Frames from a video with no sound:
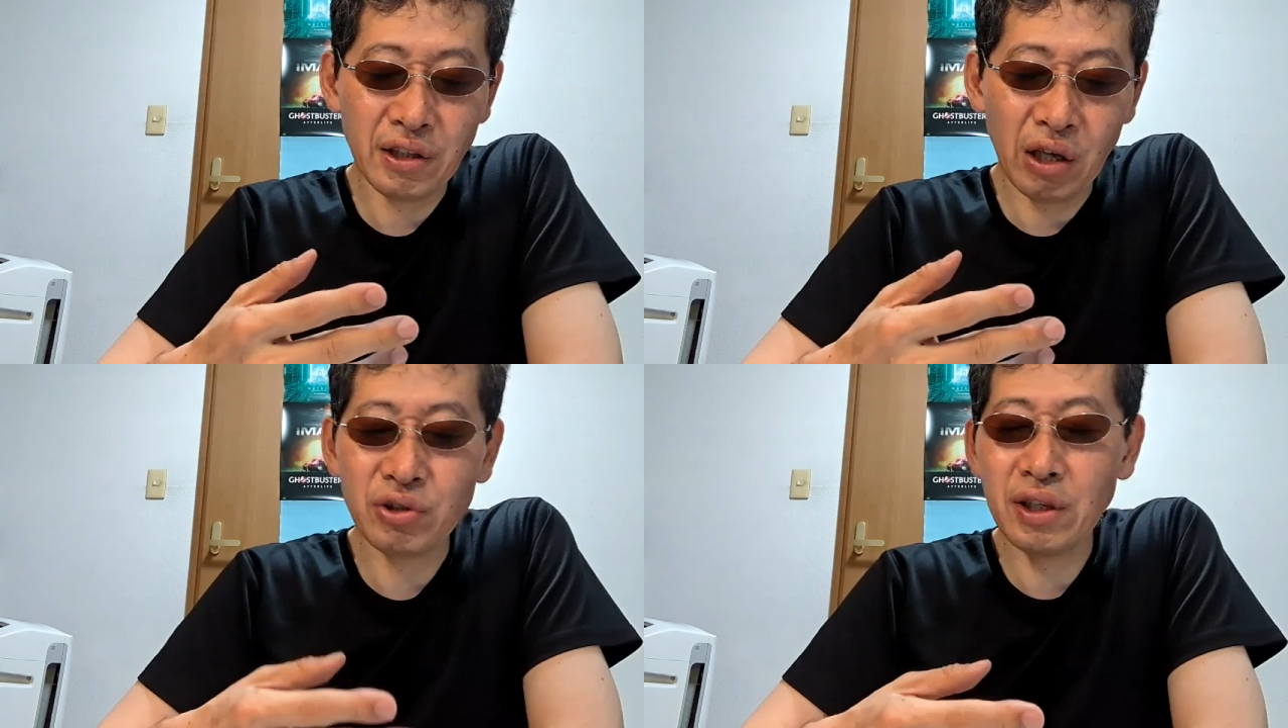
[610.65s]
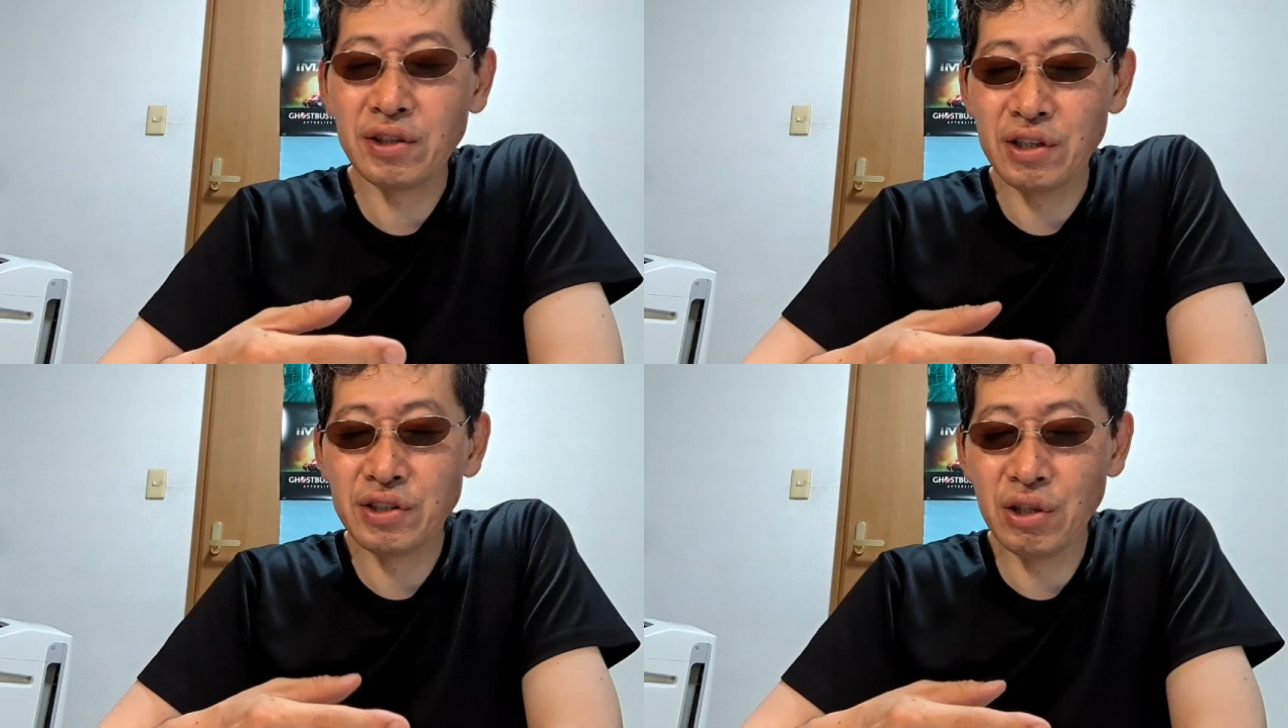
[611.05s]
て亡くなっ
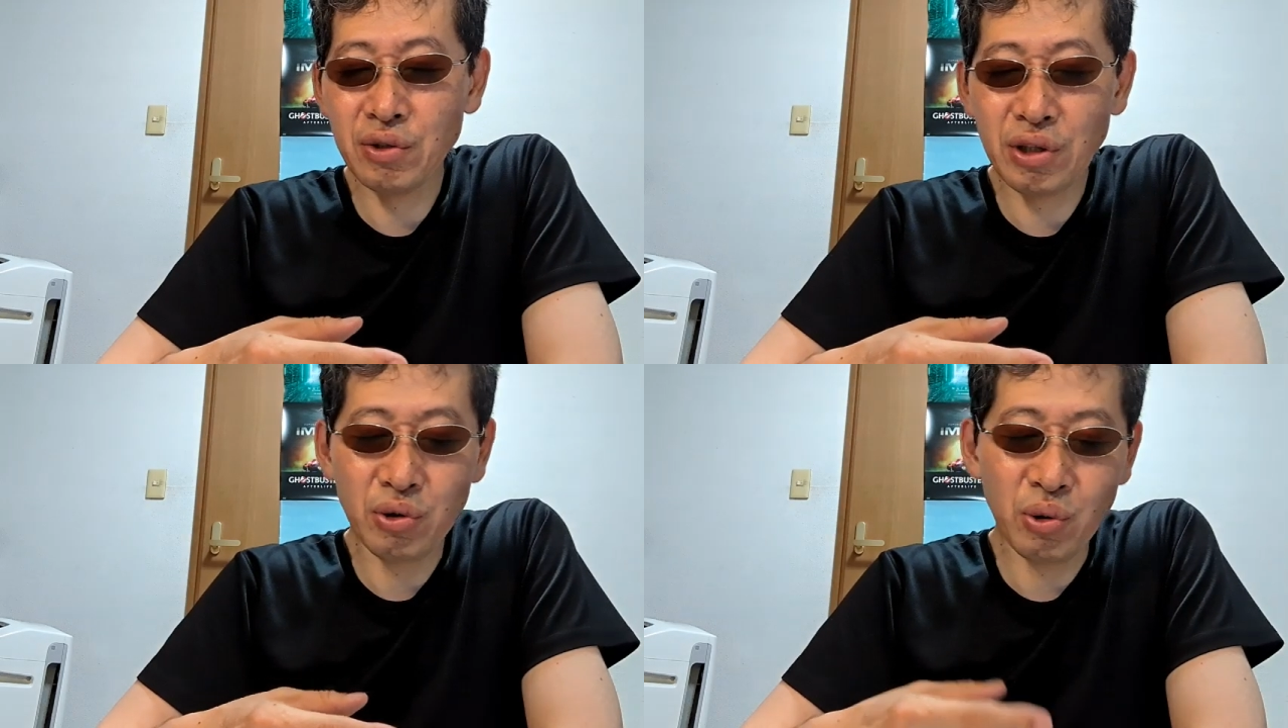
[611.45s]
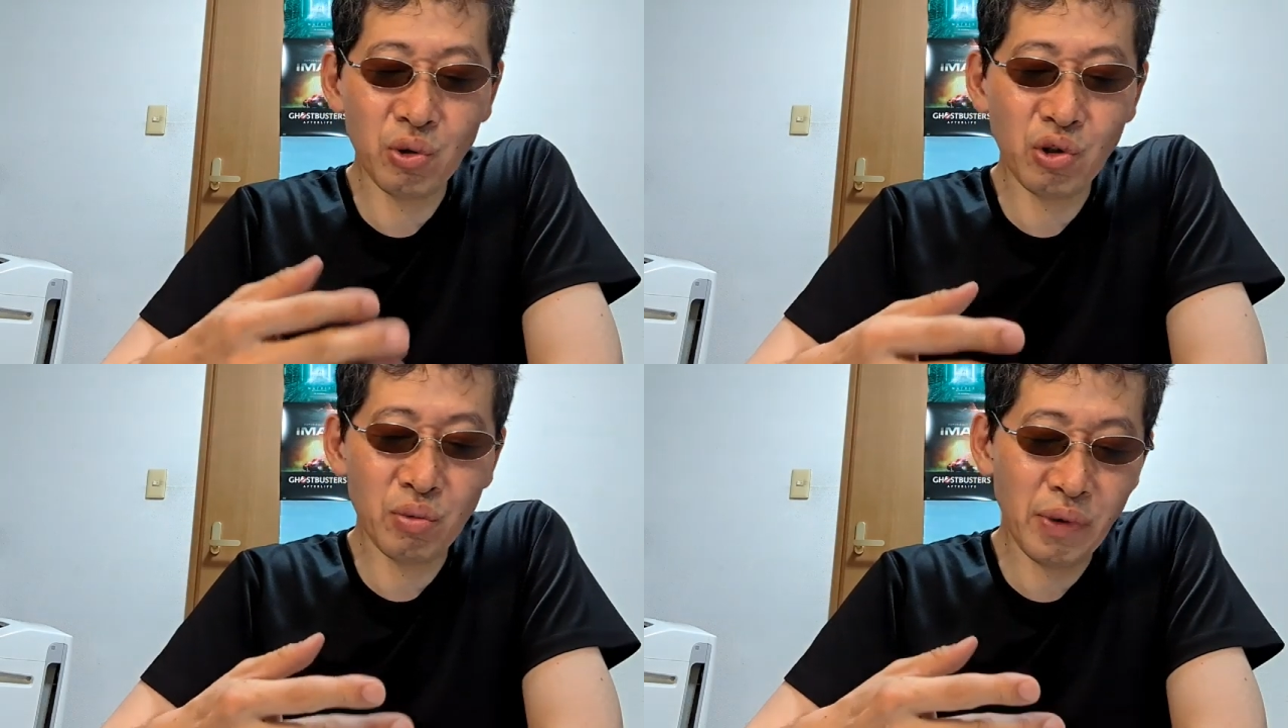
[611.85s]
たりしてるっていう
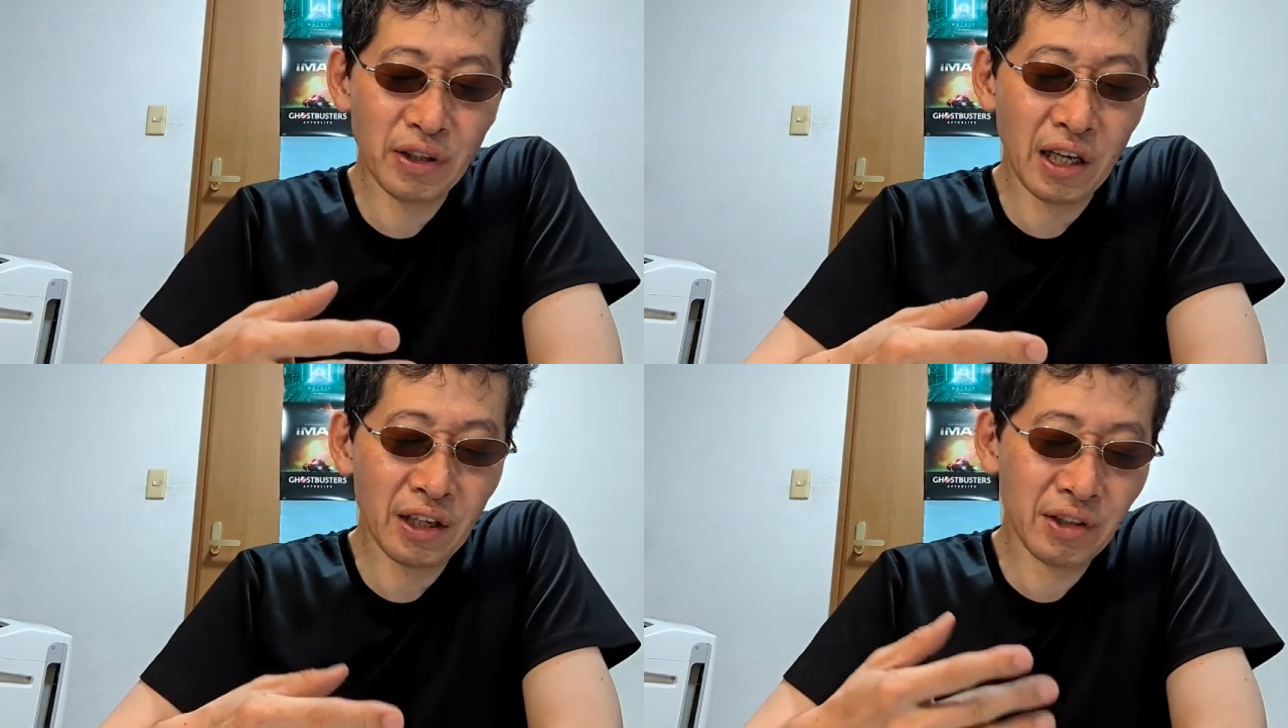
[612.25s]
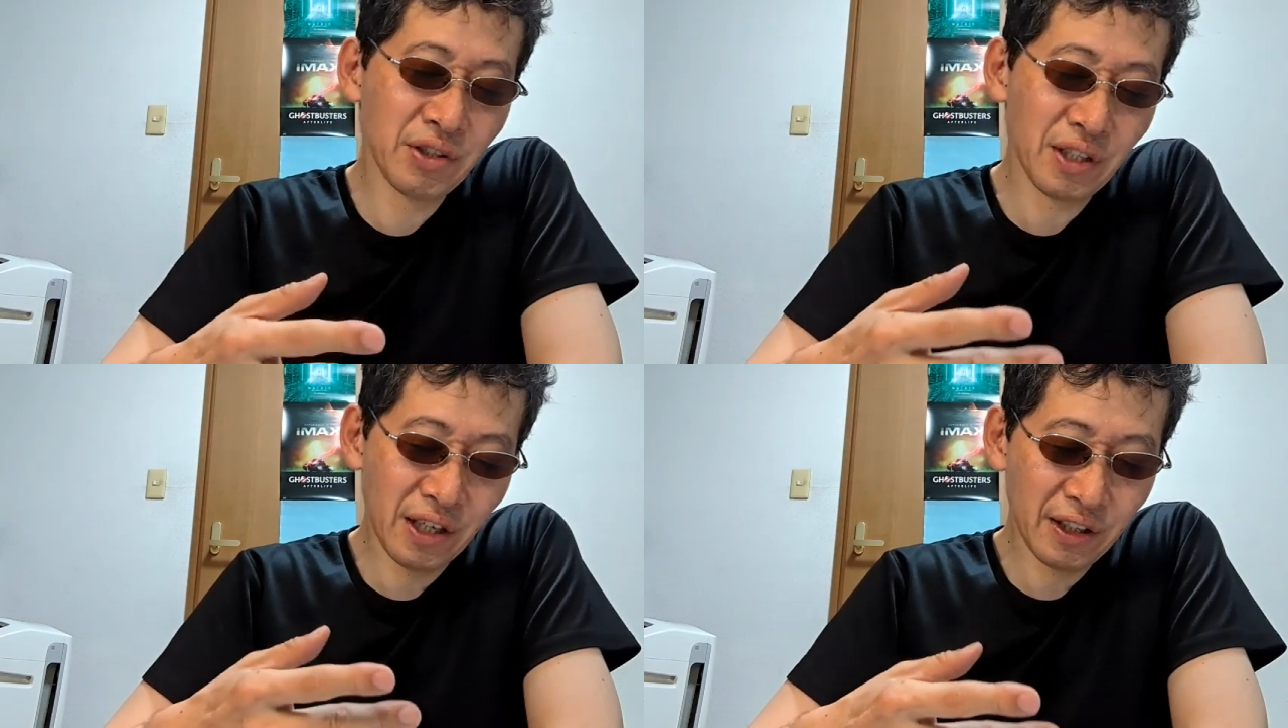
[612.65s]
報道もまたあって
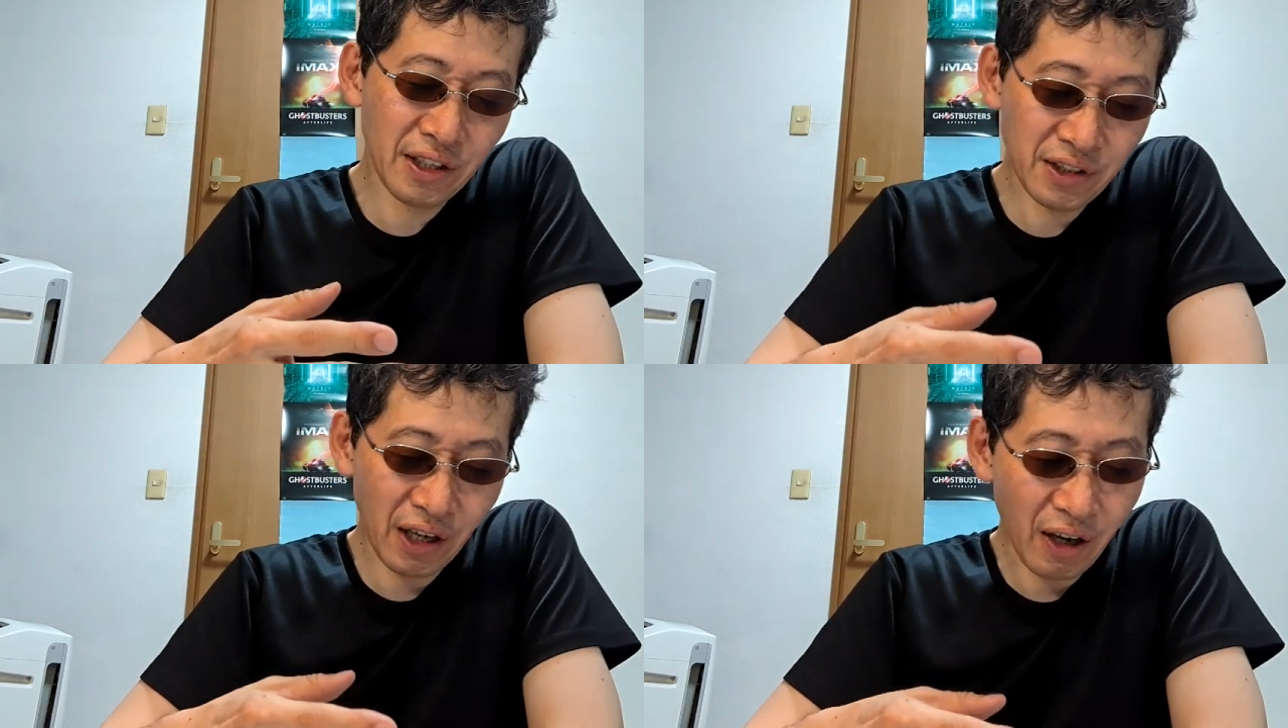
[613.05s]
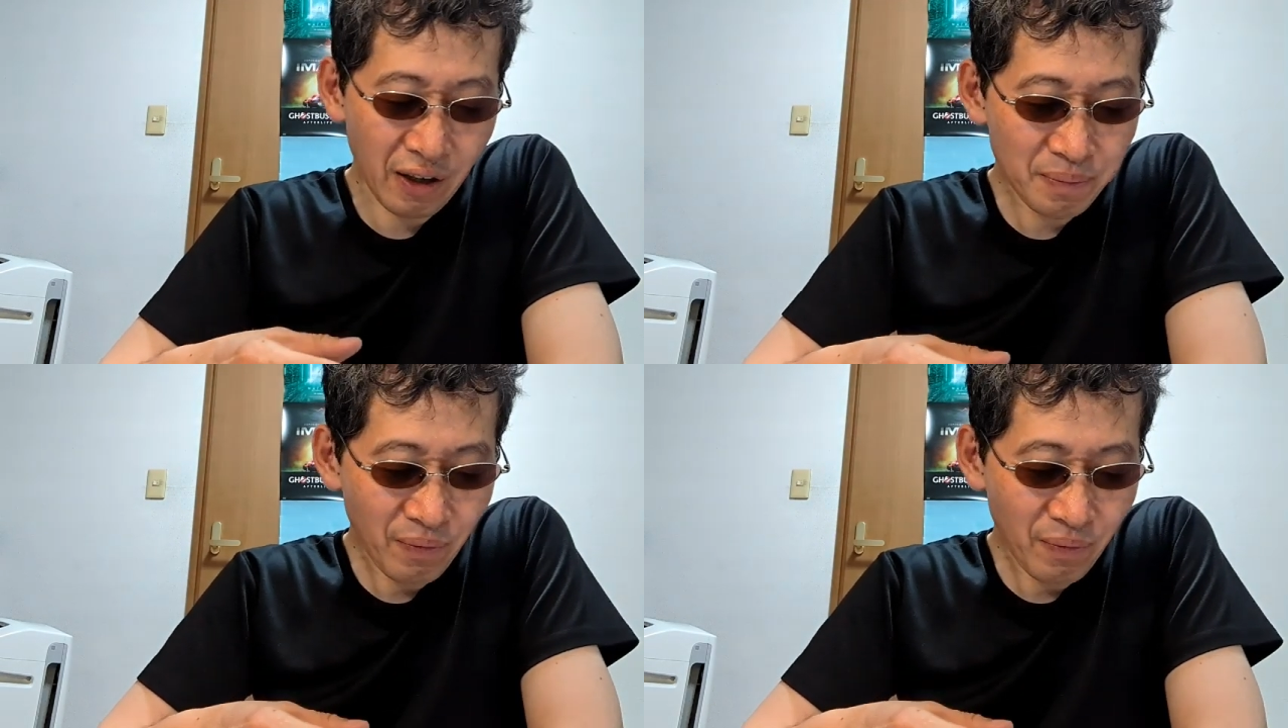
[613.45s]
るじゃないですか。